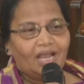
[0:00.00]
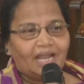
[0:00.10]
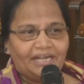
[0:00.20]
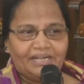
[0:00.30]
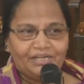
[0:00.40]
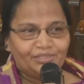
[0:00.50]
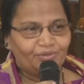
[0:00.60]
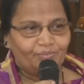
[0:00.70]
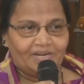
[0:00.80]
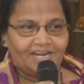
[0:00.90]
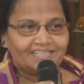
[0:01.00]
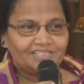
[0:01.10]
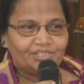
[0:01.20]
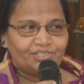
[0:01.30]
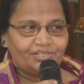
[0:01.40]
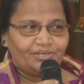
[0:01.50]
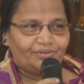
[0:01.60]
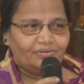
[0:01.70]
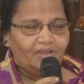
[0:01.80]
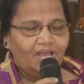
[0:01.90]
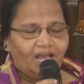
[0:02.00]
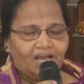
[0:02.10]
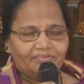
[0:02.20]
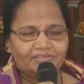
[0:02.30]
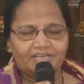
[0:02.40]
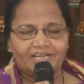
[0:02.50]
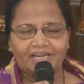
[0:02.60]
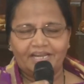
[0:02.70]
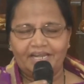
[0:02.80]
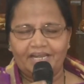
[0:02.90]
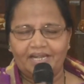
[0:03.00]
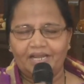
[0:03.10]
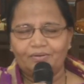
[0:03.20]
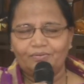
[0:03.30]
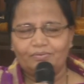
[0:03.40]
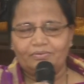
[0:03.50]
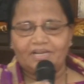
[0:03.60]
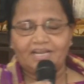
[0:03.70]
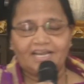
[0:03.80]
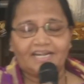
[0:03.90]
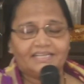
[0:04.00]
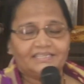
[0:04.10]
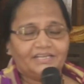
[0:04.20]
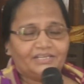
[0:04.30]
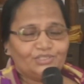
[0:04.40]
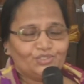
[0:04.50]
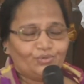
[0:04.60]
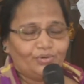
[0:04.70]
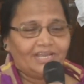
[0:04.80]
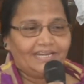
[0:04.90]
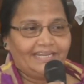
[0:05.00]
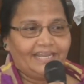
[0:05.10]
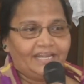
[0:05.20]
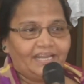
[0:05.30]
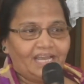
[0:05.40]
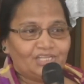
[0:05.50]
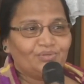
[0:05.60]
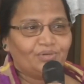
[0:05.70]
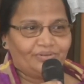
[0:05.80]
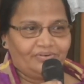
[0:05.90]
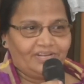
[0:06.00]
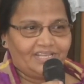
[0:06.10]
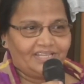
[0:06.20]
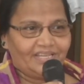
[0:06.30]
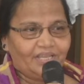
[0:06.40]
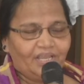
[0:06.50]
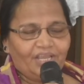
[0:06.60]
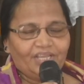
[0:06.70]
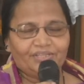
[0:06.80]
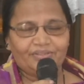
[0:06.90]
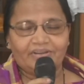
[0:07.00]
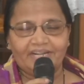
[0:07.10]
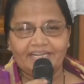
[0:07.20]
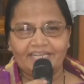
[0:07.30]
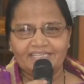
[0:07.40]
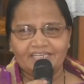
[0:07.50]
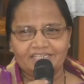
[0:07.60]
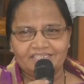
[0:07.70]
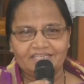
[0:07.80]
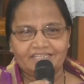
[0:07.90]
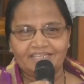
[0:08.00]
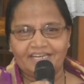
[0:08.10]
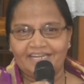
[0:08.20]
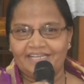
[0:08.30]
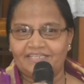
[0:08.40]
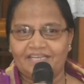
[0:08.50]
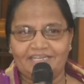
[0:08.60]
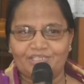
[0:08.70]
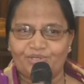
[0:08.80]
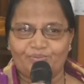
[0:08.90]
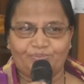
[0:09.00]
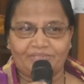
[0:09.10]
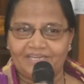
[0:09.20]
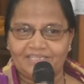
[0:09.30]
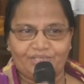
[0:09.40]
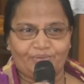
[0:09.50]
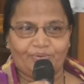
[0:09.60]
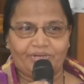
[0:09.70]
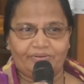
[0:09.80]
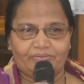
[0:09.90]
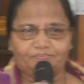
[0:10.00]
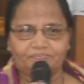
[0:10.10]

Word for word: కన్నిటితో ప్రార్థన చేశాడు ఆ విధంగానే నాకు నా కన్న తండ్రిని చూడాలి అనే ఆశ ఒకటి ఉండేది ఎందుకంటే నా చిన్నతనానే తల్లి చని తండ్రి చనిపోయాడు